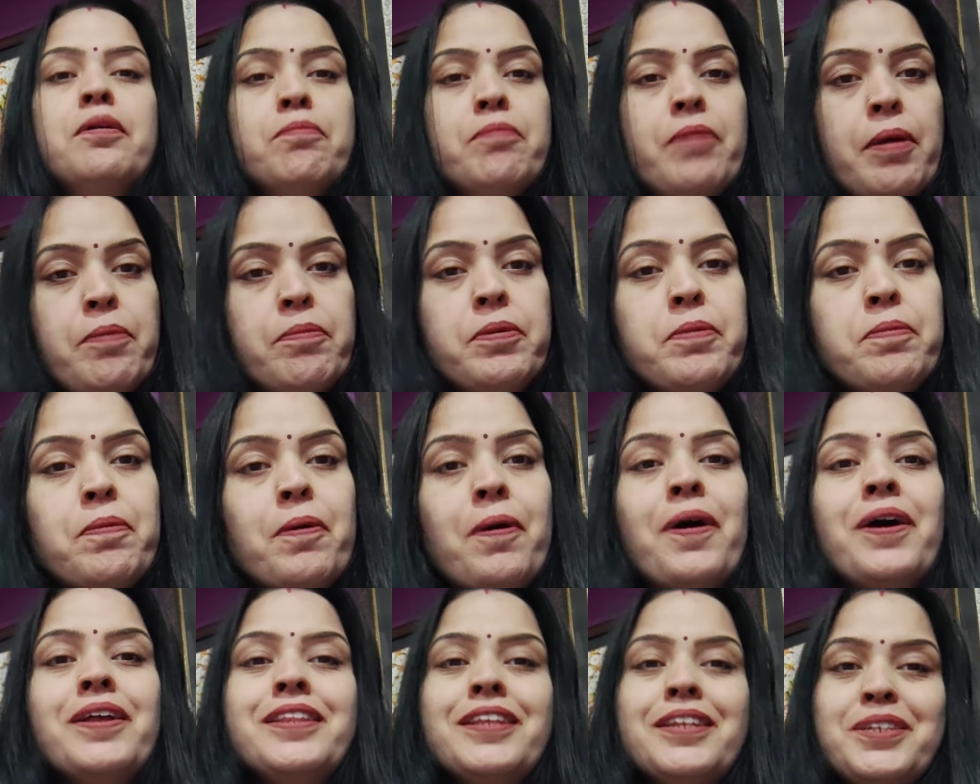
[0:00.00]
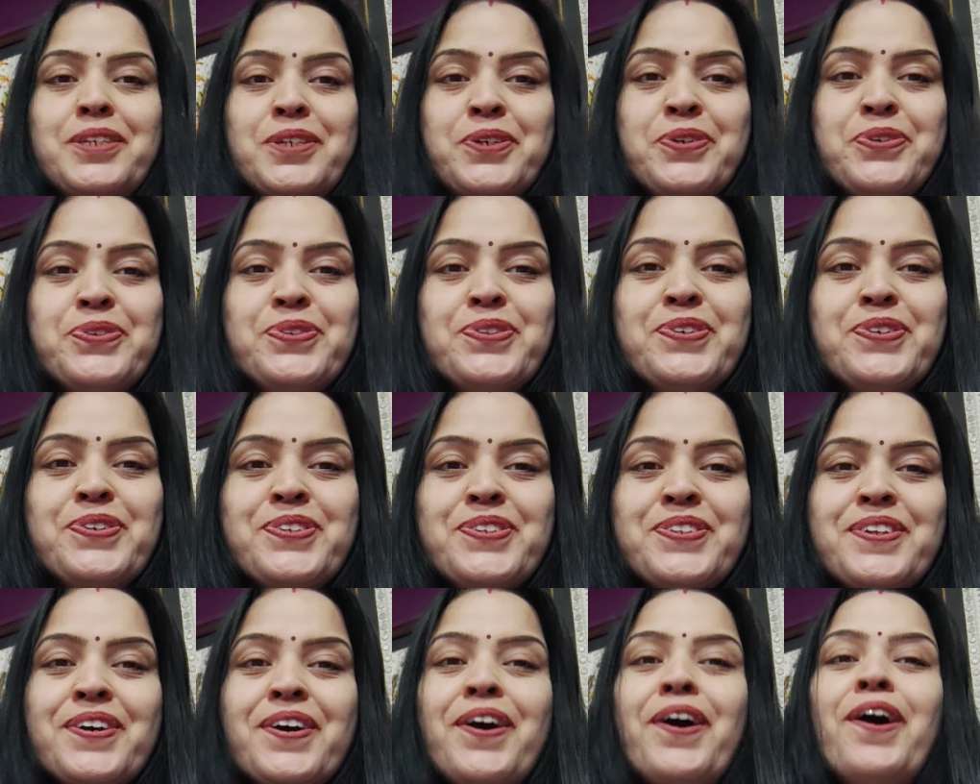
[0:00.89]
मैं भी बहुत अच्छी हूँ
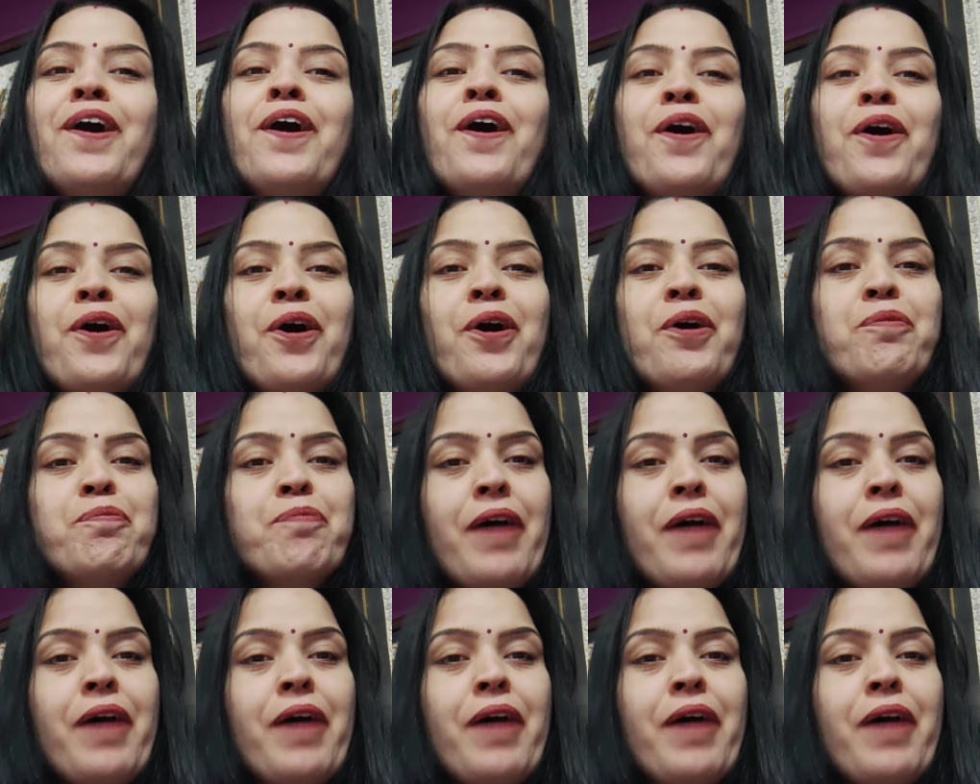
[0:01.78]
दोस्तों और